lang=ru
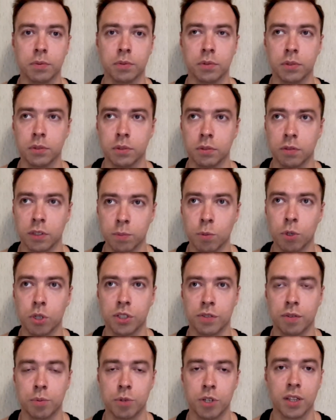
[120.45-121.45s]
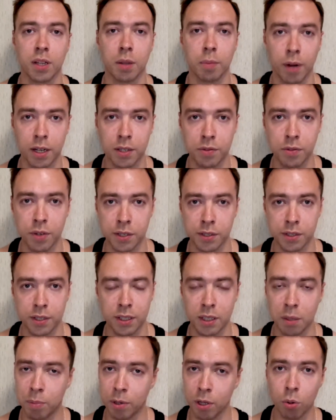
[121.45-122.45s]
возможность вообще набрать вес,
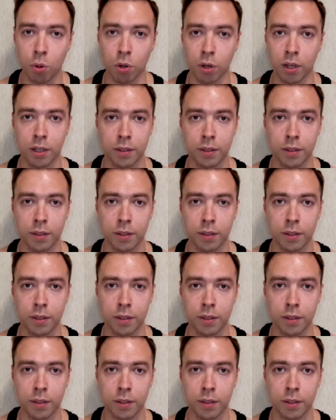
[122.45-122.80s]
не белок.